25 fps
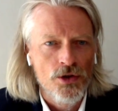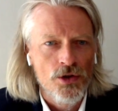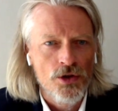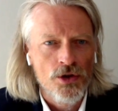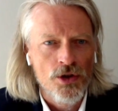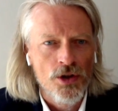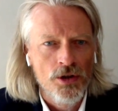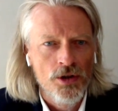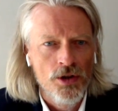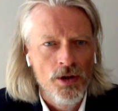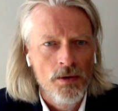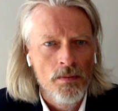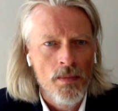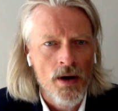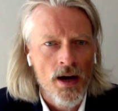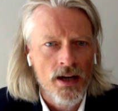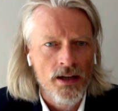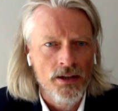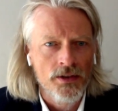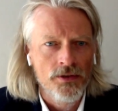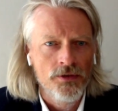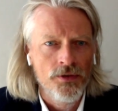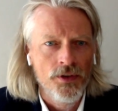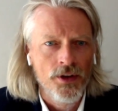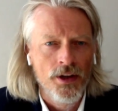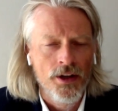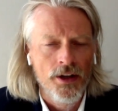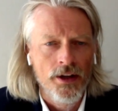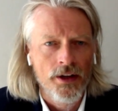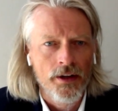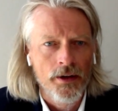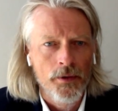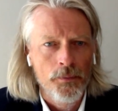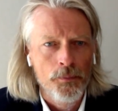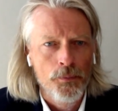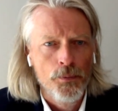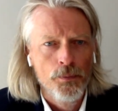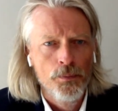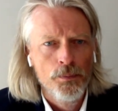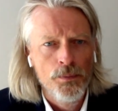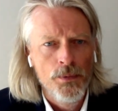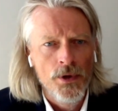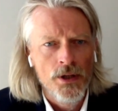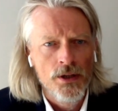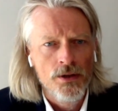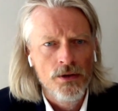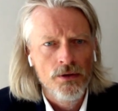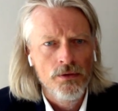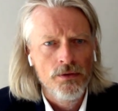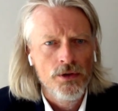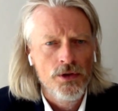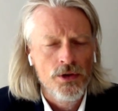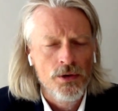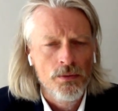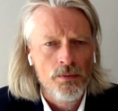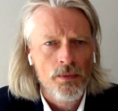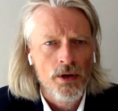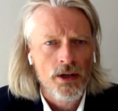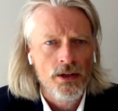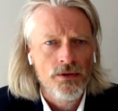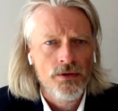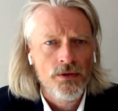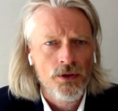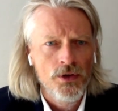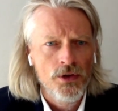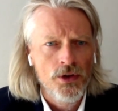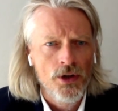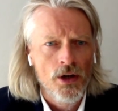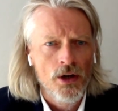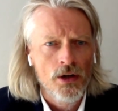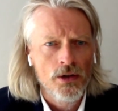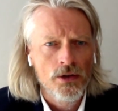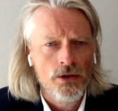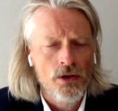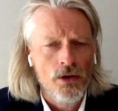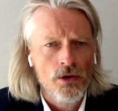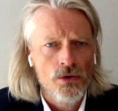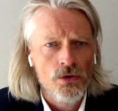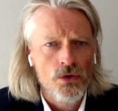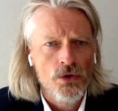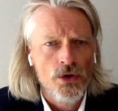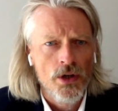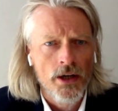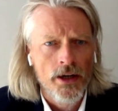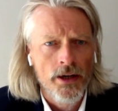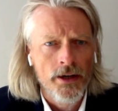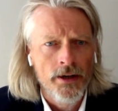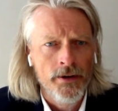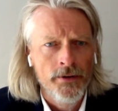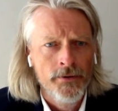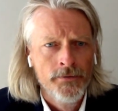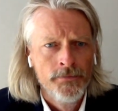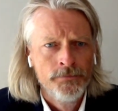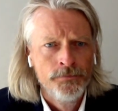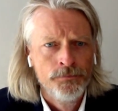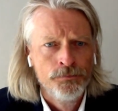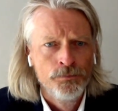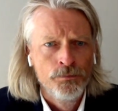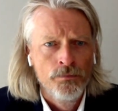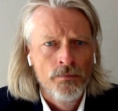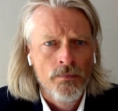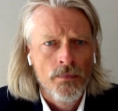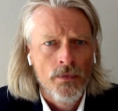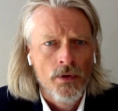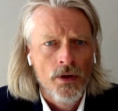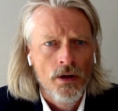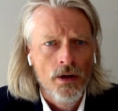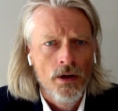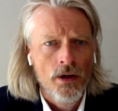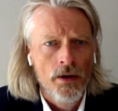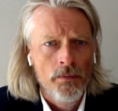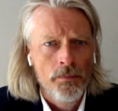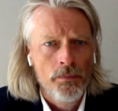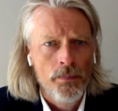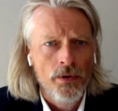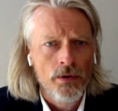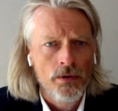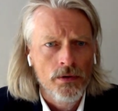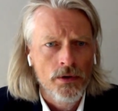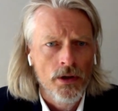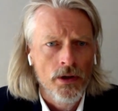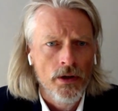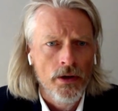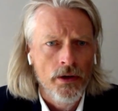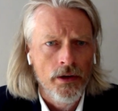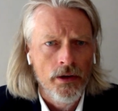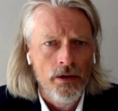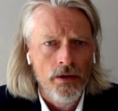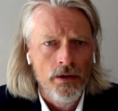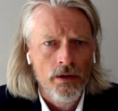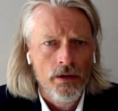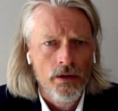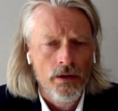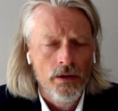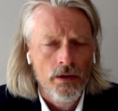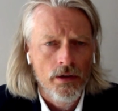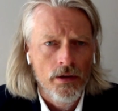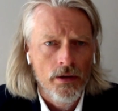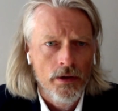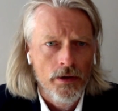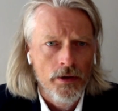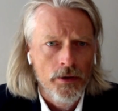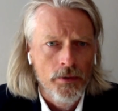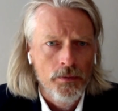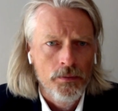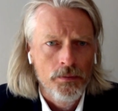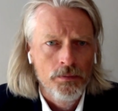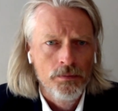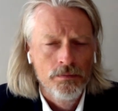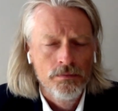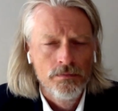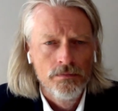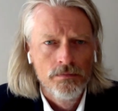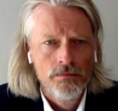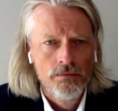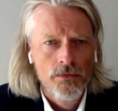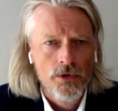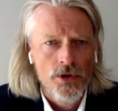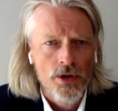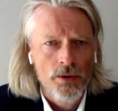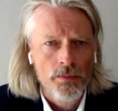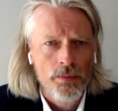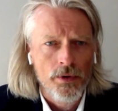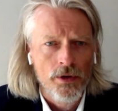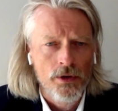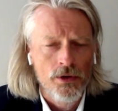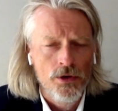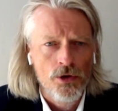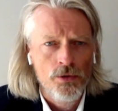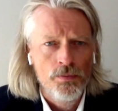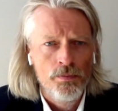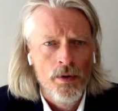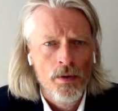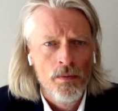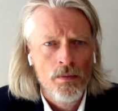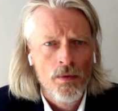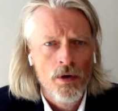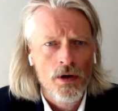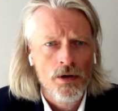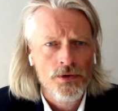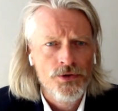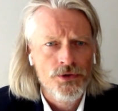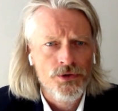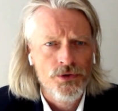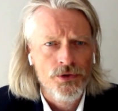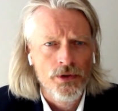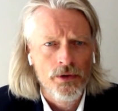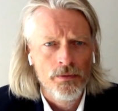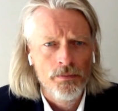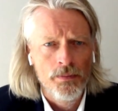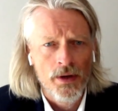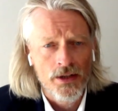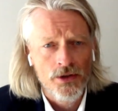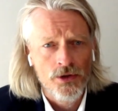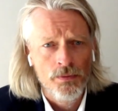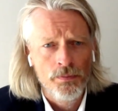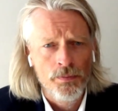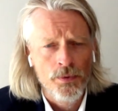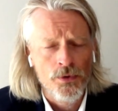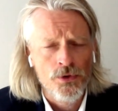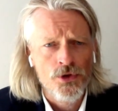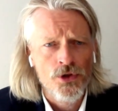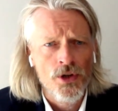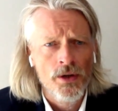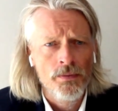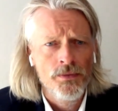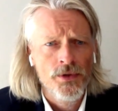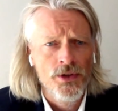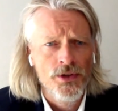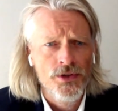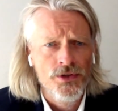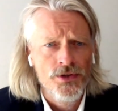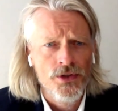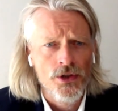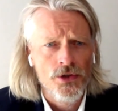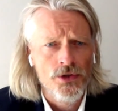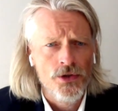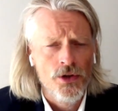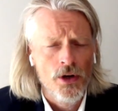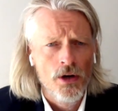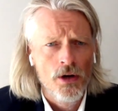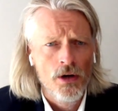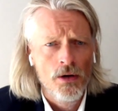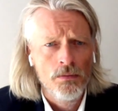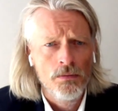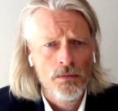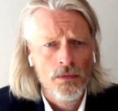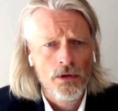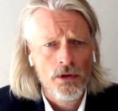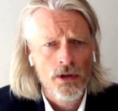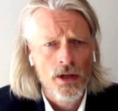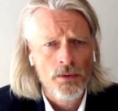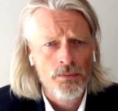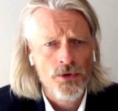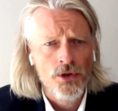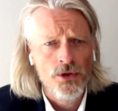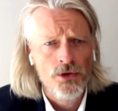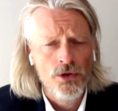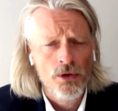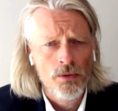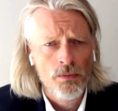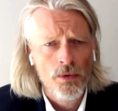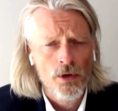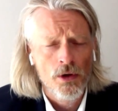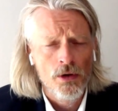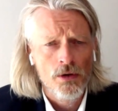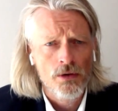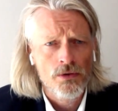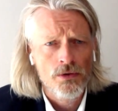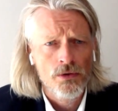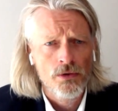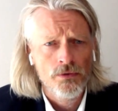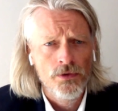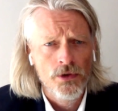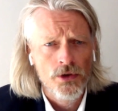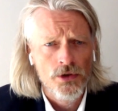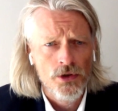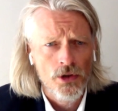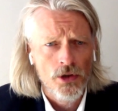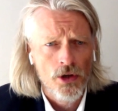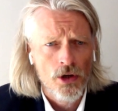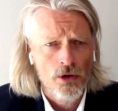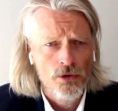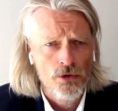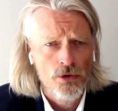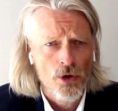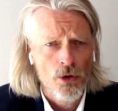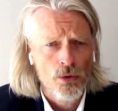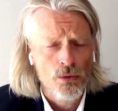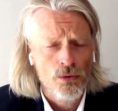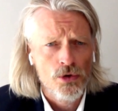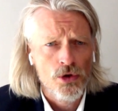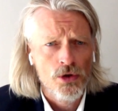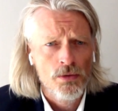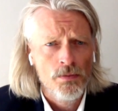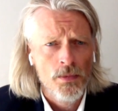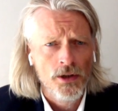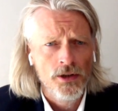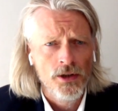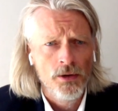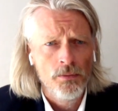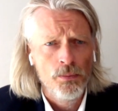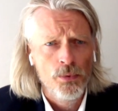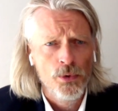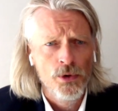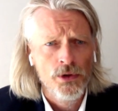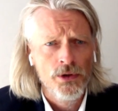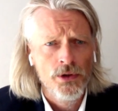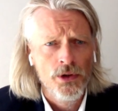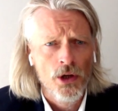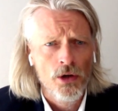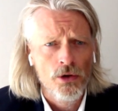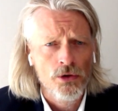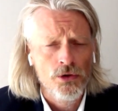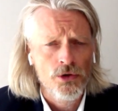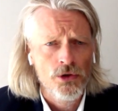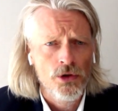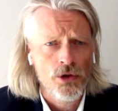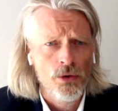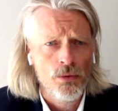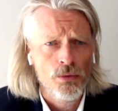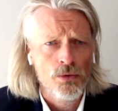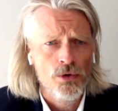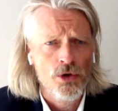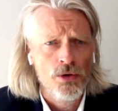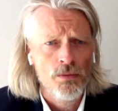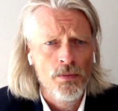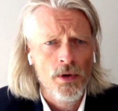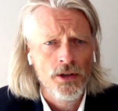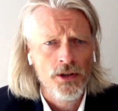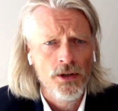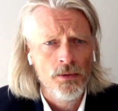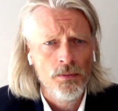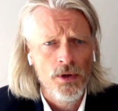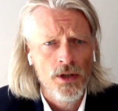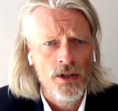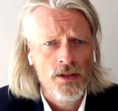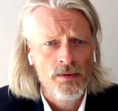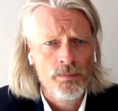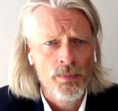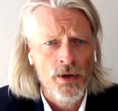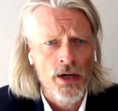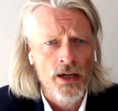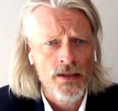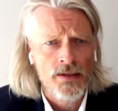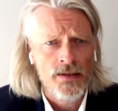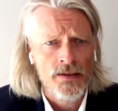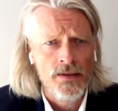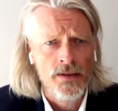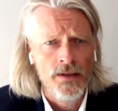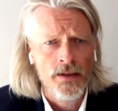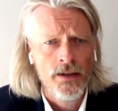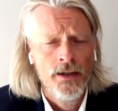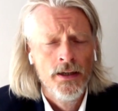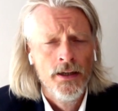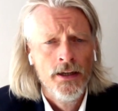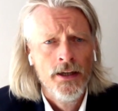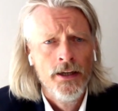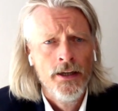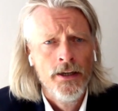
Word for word: troszkę się martwię. Mianowicie martwię się o to, że e, po tej, e, można powiedzieć, pomocy, bardzo potrzebnej zresztą dla przedsiębiorców, jeżeli chodzi o utrzymanie płynności i utrzymanie miejsc pracy,